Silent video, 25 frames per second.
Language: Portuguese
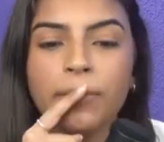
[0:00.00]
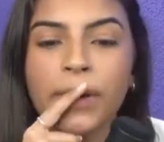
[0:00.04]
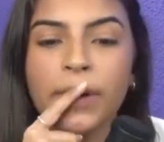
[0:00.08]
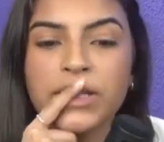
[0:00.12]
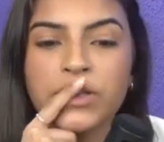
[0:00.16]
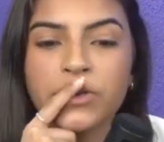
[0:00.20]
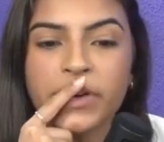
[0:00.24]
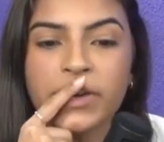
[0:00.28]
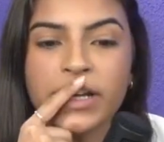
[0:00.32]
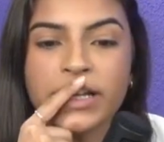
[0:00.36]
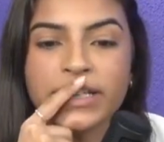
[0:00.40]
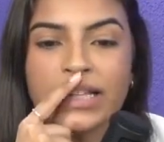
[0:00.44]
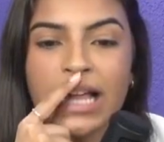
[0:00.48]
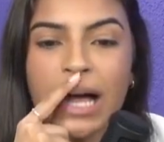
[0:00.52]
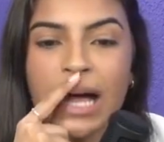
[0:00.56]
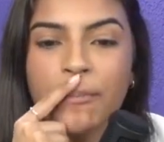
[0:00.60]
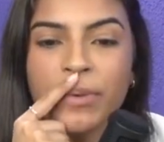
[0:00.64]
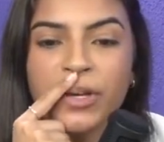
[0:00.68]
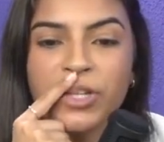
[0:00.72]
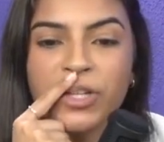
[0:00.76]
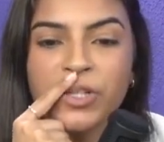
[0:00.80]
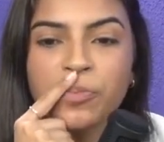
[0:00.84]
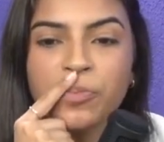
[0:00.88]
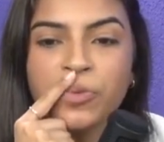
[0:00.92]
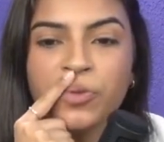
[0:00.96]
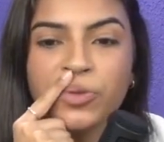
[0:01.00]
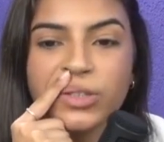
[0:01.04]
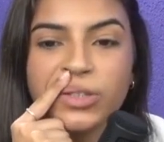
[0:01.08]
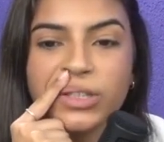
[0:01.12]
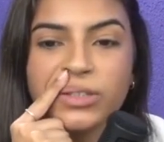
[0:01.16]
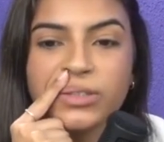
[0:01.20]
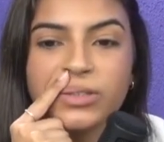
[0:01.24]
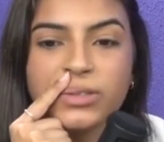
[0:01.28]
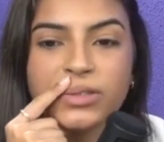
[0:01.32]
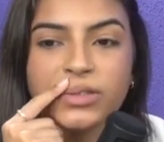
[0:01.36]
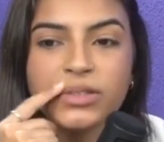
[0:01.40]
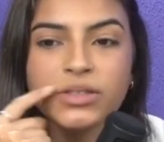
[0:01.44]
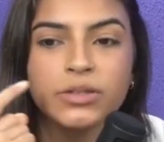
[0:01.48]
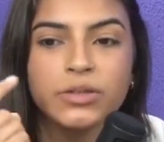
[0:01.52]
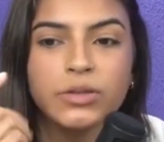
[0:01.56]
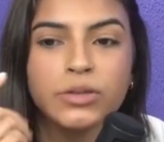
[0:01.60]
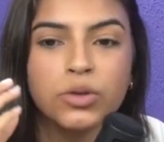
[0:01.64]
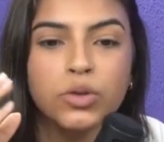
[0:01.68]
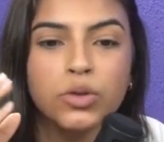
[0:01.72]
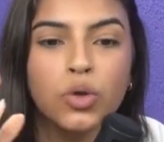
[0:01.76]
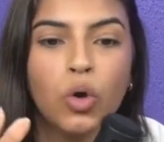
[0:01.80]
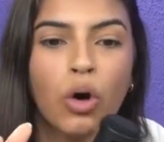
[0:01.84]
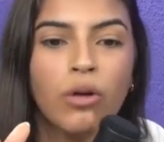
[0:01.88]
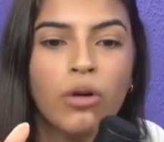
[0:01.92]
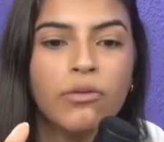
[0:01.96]
mas o Verstappen, tipo,
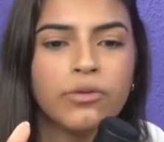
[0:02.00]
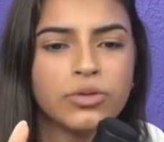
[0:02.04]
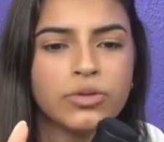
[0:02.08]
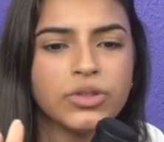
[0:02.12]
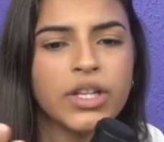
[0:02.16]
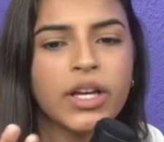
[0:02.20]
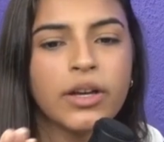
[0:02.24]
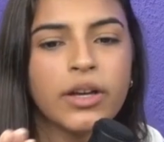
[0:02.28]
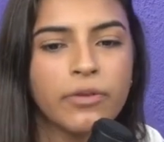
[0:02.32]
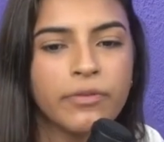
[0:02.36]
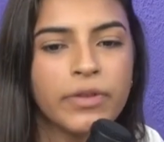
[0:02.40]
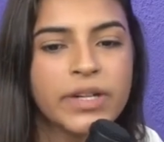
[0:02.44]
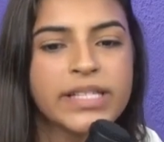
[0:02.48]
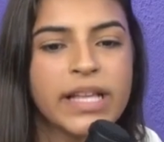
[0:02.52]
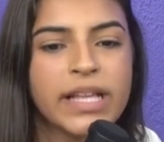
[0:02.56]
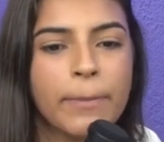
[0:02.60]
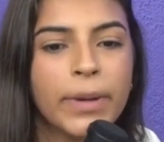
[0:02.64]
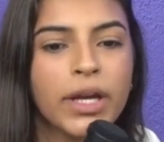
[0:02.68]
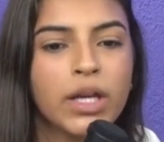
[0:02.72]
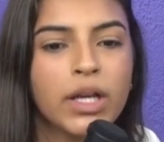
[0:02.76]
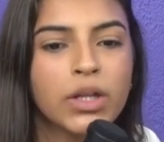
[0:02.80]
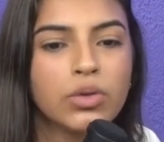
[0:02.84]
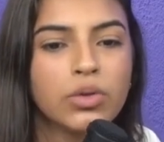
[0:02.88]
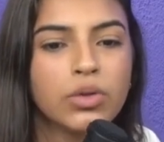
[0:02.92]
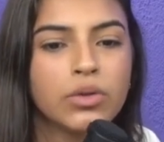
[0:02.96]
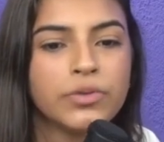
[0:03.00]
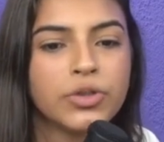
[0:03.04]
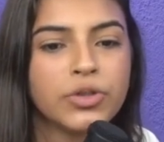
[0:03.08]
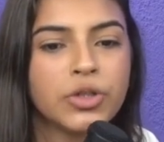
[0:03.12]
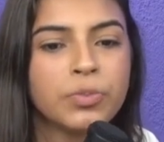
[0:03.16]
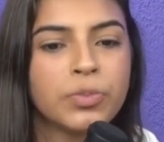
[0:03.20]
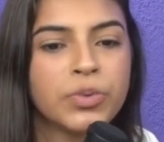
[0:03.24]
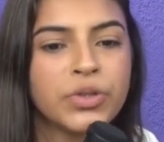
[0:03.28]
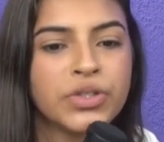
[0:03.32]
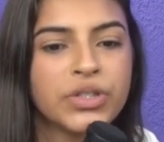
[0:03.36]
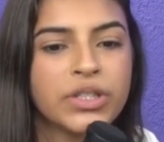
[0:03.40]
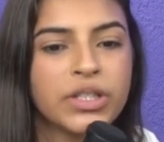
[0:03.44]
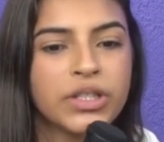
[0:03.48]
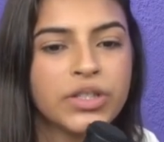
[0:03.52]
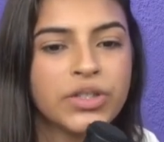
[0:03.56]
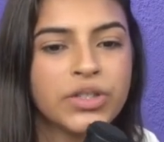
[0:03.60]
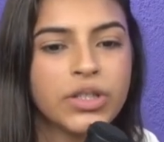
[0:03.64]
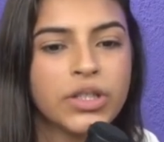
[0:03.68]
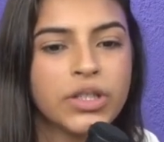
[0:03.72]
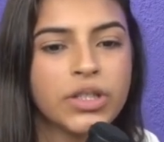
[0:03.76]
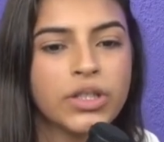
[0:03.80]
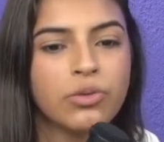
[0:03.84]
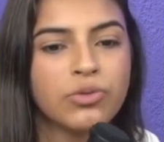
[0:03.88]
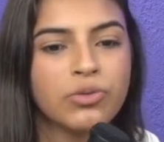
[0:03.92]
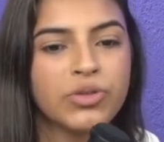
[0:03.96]
novo, o Verstappen é novo, tipo,
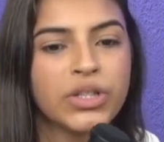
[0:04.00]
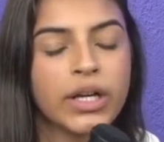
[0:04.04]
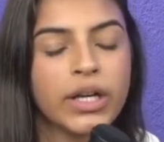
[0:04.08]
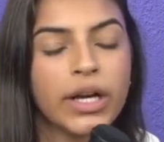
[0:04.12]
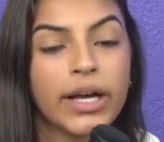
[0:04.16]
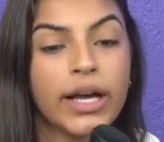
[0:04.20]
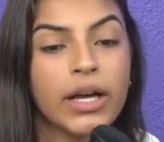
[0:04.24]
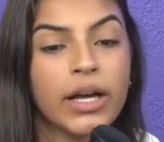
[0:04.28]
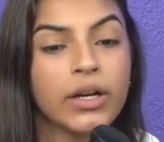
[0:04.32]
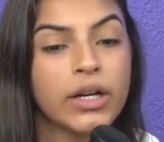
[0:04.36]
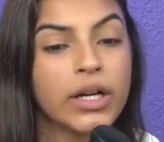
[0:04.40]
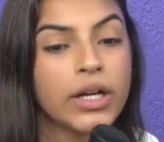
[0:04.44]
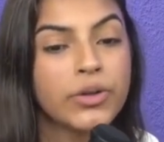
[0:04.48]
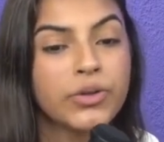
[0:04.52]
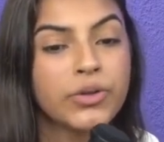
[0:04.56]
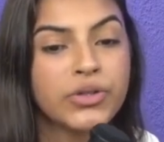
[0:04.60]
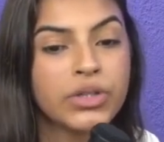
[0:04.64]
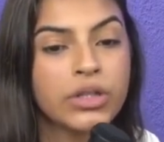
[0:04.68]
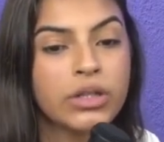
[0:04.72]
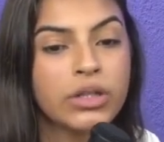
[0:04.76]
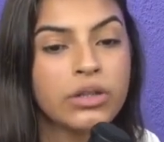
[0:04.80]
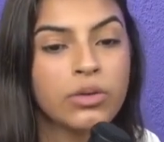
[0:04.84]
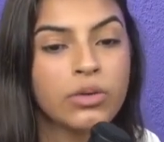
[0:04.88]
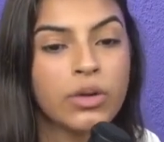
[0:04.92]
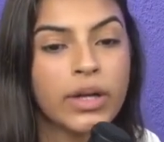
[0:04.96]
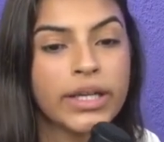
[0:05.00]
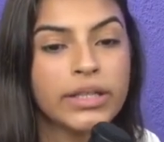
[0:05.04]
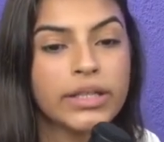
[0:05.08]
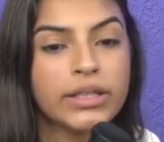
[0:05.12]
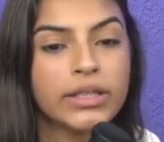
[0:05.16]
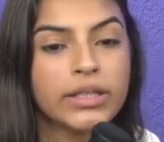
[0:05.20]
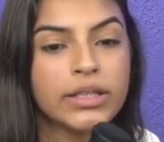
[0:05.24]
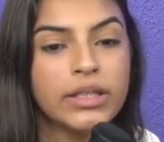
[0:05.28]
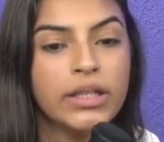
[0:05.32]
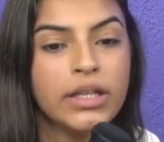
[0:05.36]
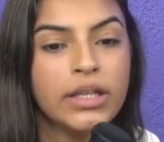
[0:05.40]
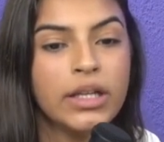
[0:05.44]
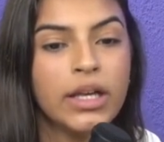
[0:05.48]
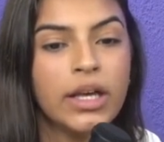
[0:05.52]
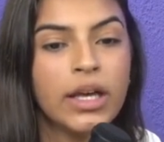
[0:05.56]
e não tinha ganho, ganho título ainda.